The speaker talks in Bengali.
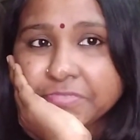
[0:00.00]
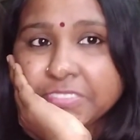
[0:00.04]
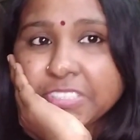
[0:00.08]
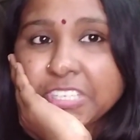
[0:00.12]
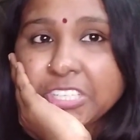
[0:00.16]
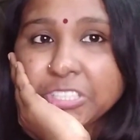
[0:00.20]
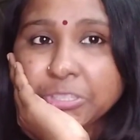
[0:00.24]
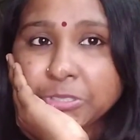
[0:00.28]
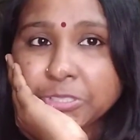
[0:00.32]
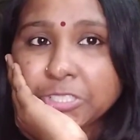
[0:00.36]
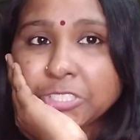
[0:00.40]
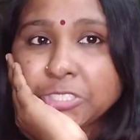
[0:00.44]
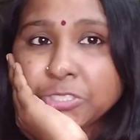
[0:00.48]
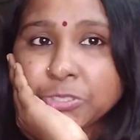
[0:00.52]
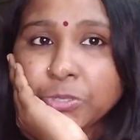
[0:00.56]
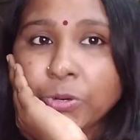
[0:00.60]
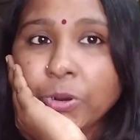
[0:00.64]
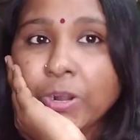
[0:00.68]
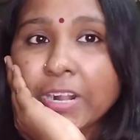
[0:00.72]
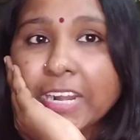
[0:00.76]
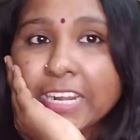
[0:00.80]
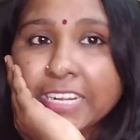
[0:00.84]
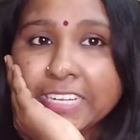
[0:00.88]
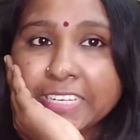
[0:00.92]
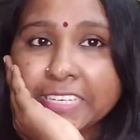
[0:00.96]
কিন্তু কিছু
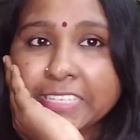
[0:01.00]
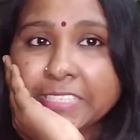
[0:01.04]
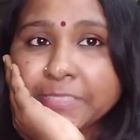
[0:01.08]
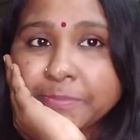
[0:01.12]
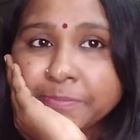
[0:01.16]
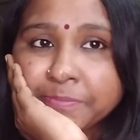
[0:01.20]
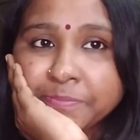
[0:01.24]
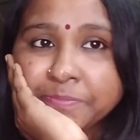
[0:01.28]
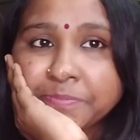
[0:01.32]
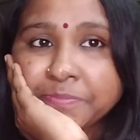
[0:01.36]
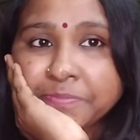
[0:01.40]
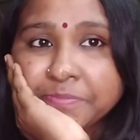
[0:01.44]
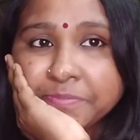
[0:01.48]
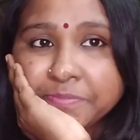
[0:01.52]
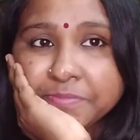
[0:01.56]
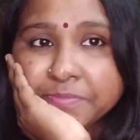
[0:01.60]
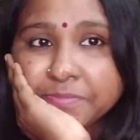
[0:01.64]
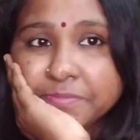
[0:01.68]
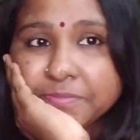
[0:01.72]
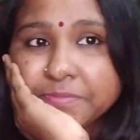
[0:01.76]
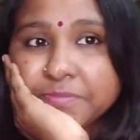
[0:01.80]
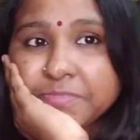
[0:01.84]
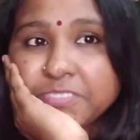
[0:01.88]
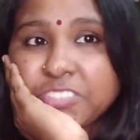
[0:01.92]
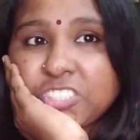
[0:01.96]
করার নেই
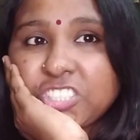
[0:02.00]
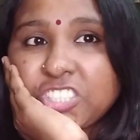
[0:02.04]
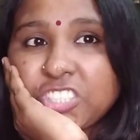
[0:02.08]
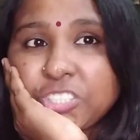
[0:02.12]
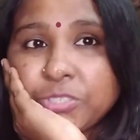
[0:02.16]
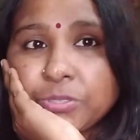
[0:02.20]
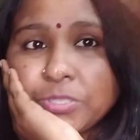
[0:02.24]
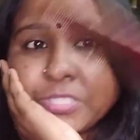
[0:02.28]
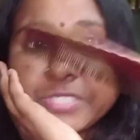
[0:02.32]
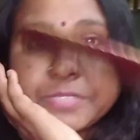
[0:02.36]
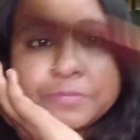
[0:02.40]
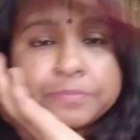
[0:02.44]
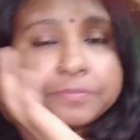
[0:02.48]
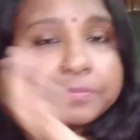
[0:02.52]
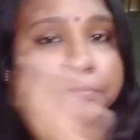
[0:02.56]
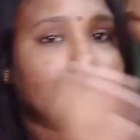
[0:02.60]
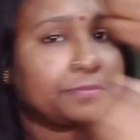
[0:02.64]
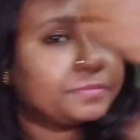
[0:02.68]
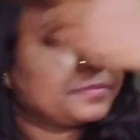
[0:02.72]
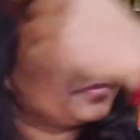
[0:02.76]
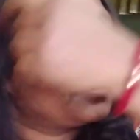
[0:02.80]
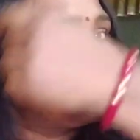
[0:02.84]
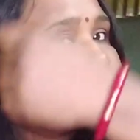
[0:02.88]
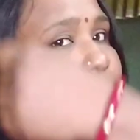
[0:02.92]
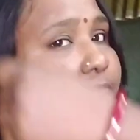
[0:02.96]
চিরুনি
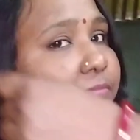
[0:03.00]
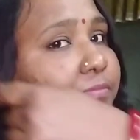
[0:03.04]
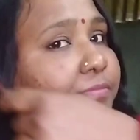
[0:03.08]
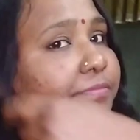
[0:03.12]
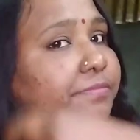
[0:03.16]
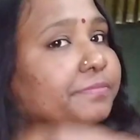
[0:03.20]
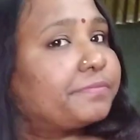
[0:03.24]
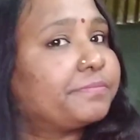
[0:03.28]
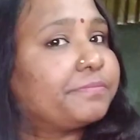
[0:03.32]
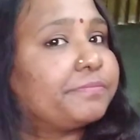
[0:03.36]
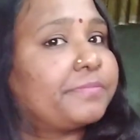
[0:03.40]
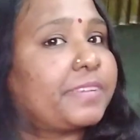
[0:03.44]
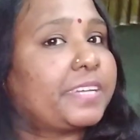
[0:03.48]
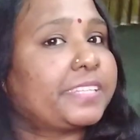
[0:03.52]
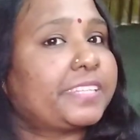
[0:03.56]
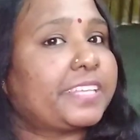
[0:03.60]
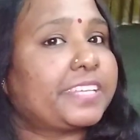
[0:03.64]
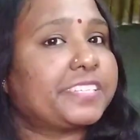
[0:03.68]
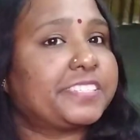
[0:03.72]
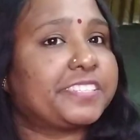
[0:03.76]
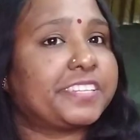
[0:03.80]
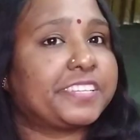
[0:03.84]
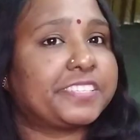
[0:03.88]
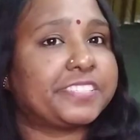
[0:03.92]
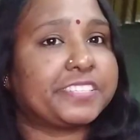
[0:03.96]
মাথা
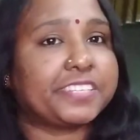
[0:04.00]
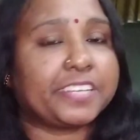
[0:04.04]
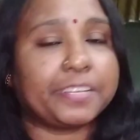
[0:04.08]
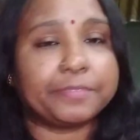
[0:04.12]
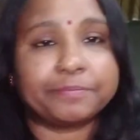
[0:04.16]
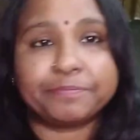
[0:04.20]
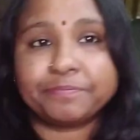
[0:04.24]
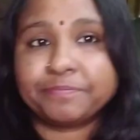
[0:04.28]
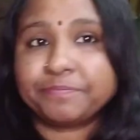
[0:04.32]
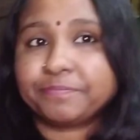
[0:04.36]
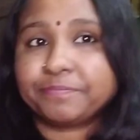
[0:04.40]
আসরাচ্ছিলাম